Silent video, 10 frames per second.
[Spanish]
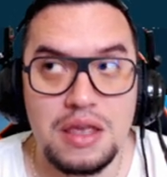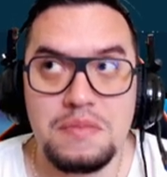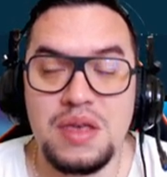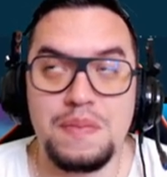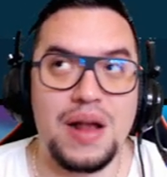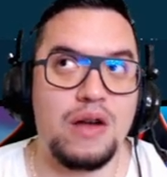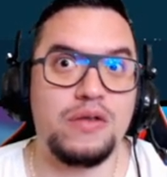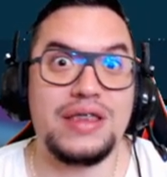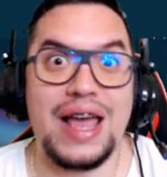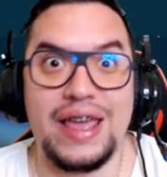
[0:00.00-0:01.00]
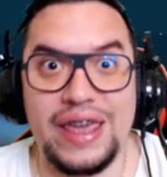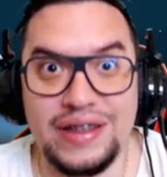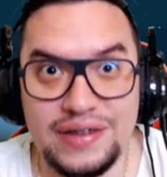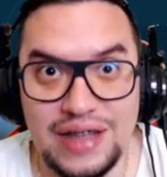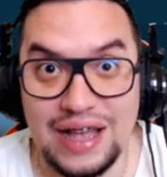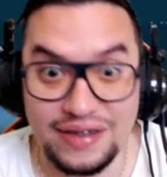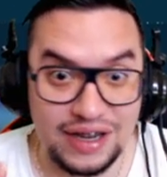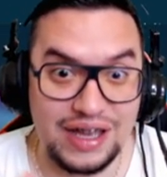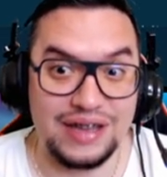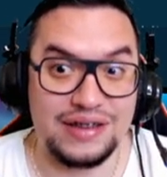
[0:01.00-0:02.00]
Mi pregunta es
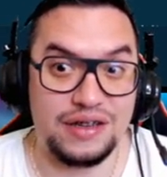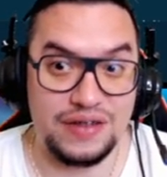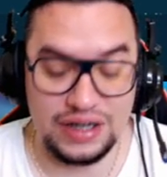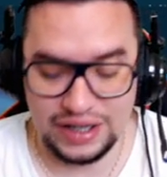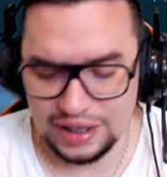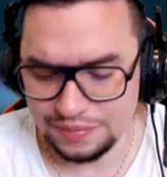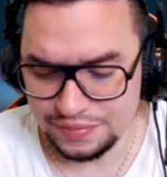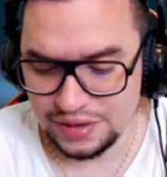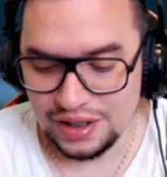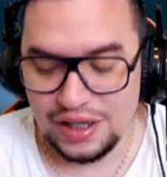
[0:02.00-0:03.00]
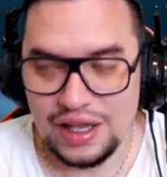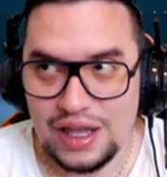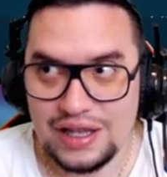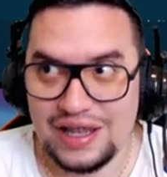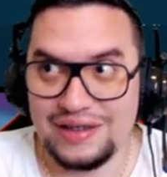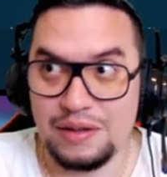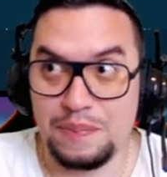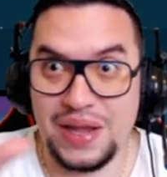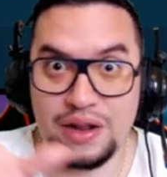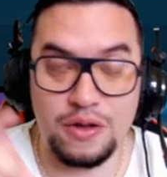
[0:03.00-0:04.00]
acerca de esta habilidad, que si
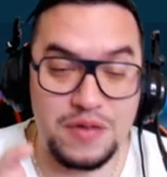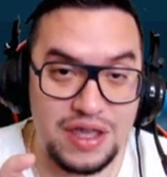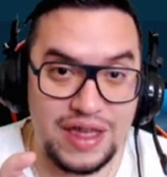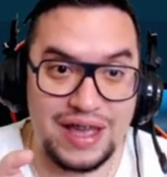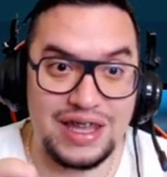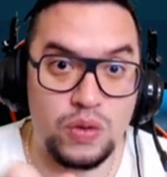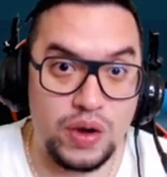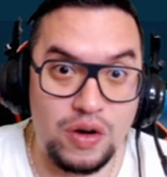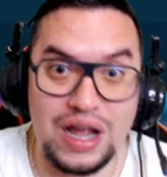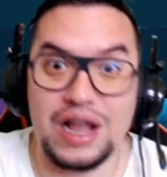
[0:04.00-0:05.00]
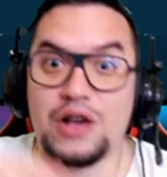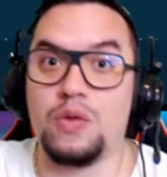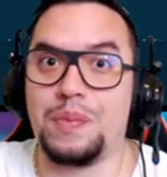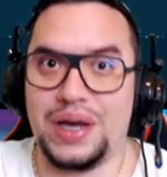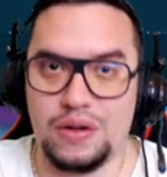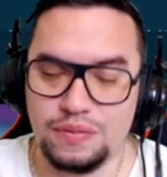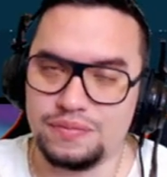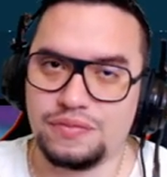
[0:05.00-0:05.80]
pierdo vida y luego la recupero,